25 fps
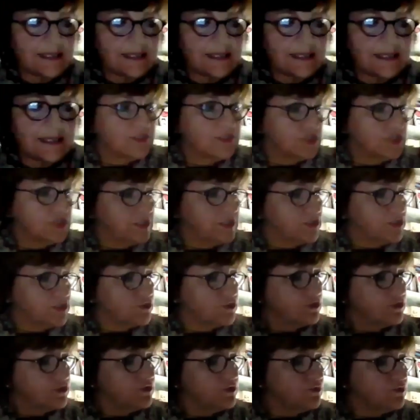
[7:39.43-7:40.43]
Next
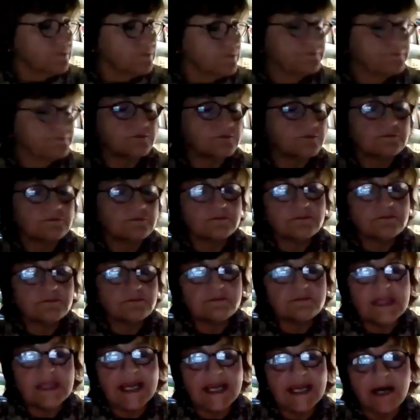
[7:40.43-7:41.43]
Generation EU
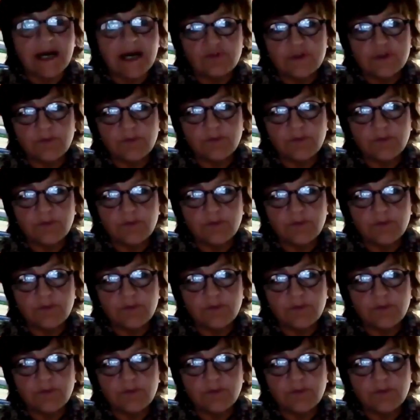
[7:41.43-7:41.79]
ha un